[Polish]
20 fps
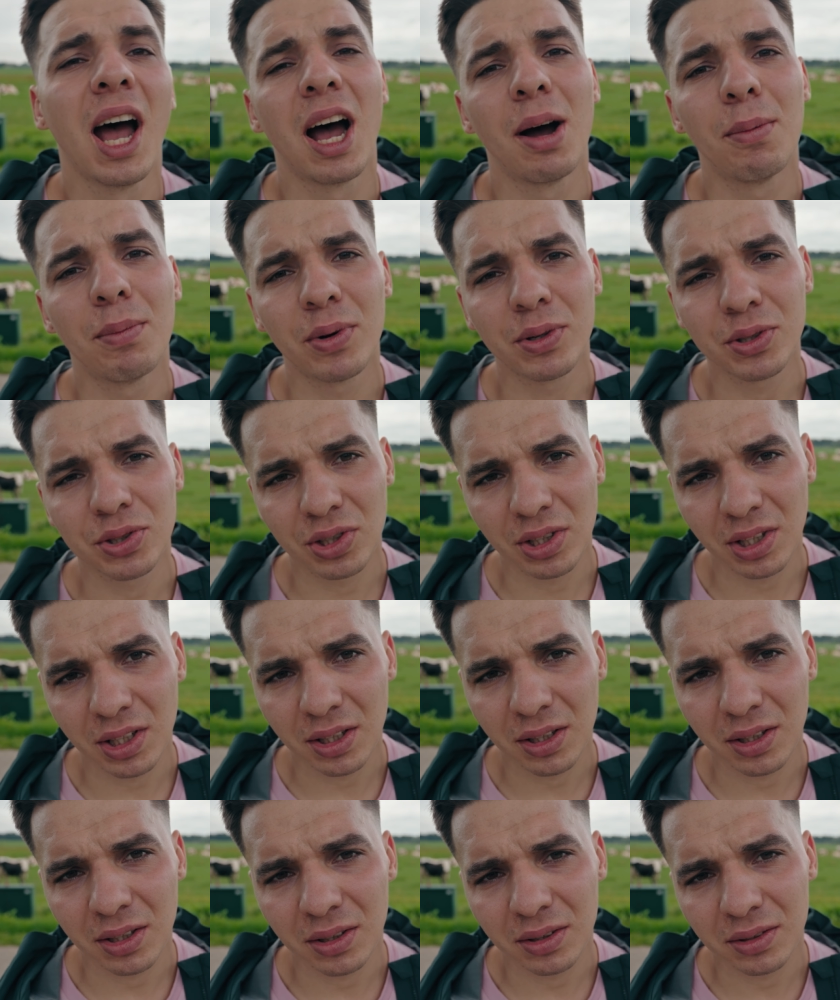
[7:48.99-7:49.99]
a może
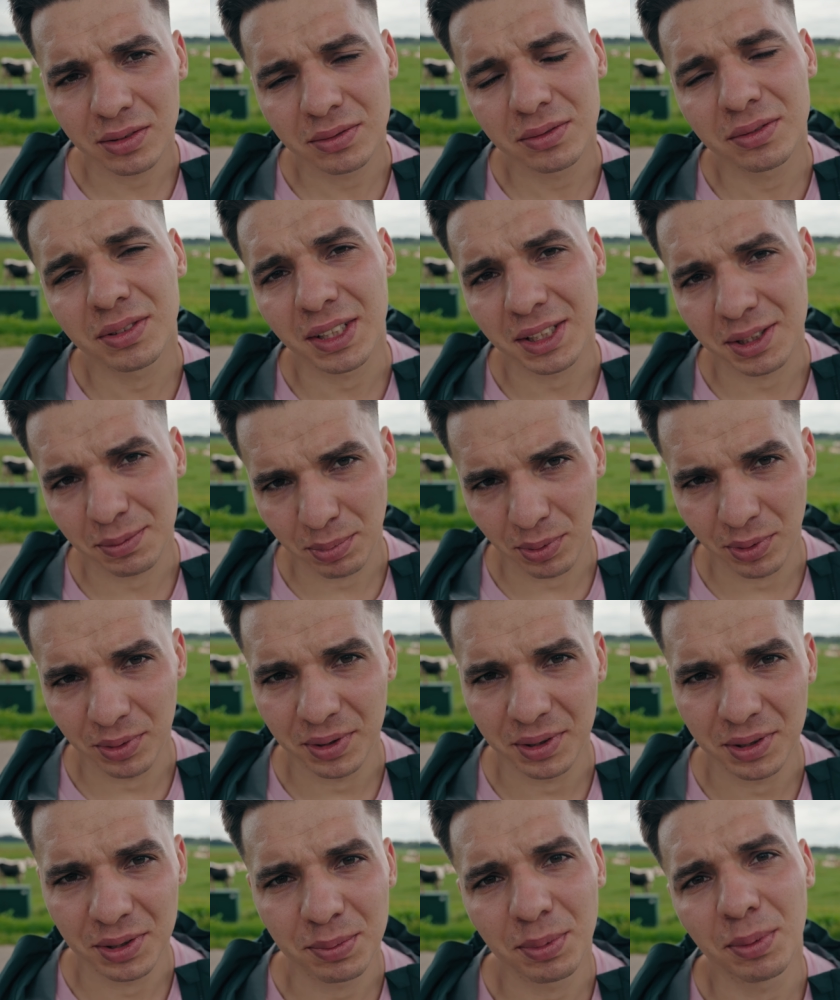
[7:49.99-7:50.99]
was
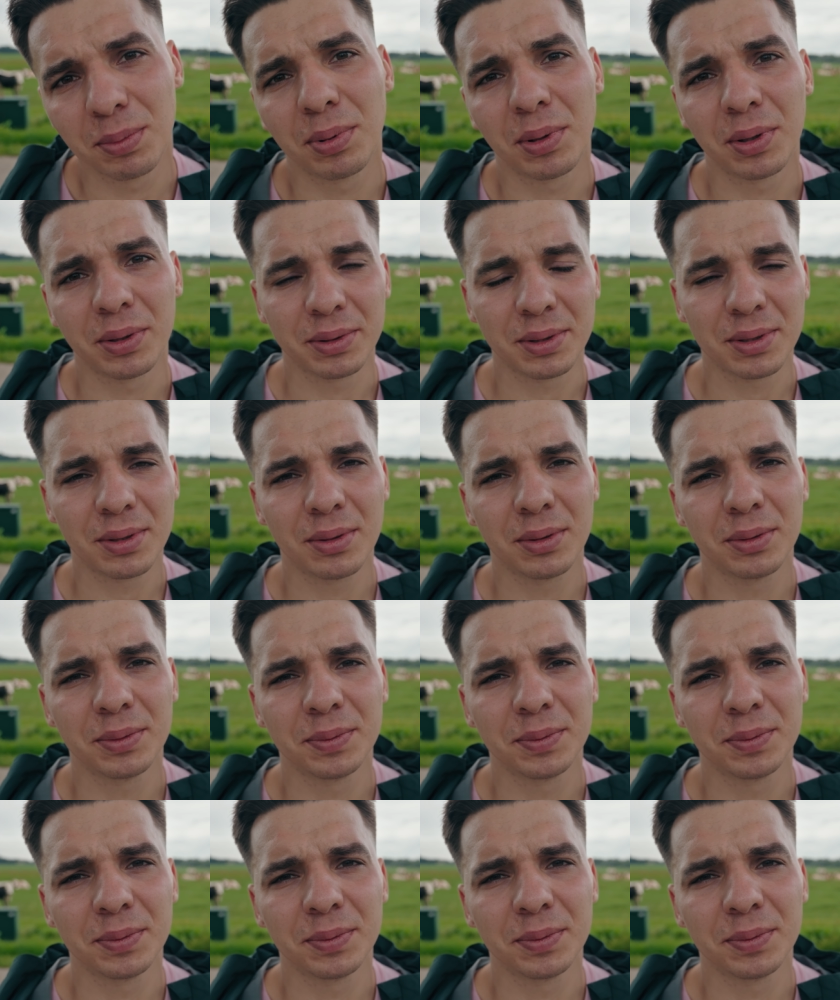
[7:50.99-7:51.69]
poryć po prostu.